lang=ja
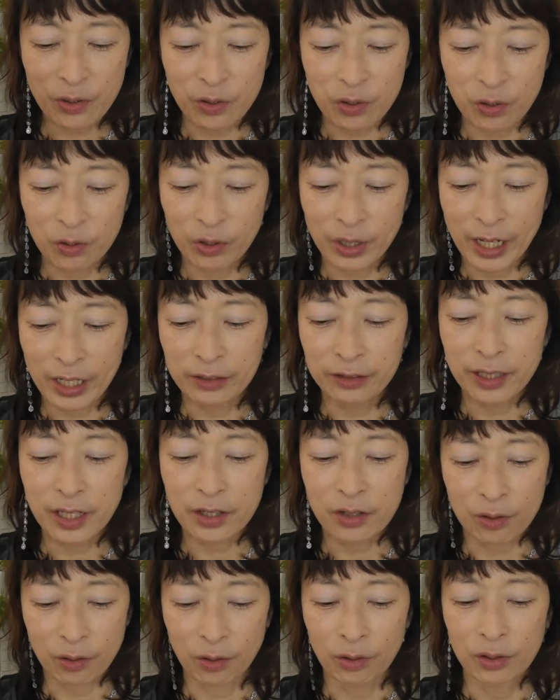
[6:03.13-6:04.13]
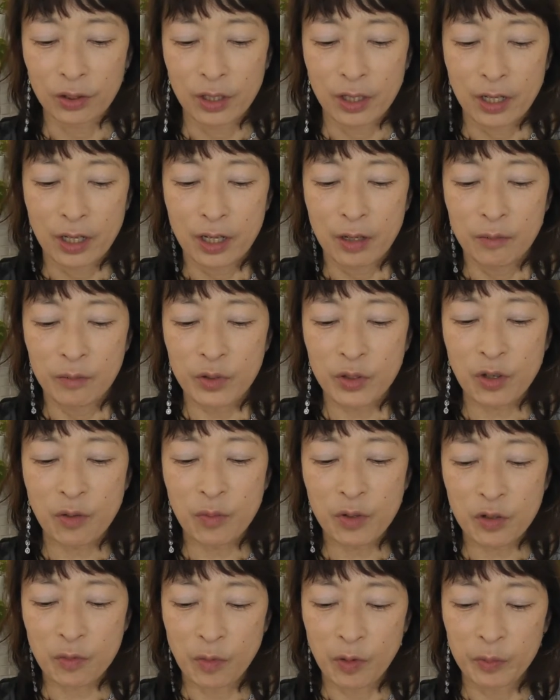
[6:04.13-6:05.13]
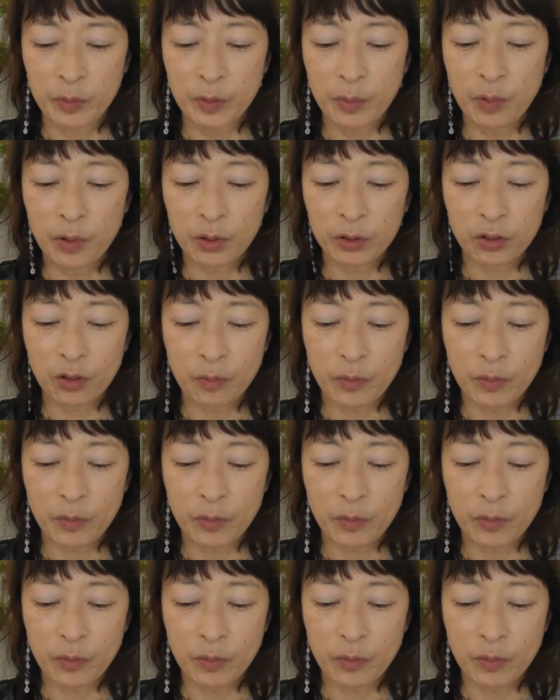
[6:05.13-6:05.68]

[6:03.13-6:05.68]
ろその逆ですとそもそも無謀と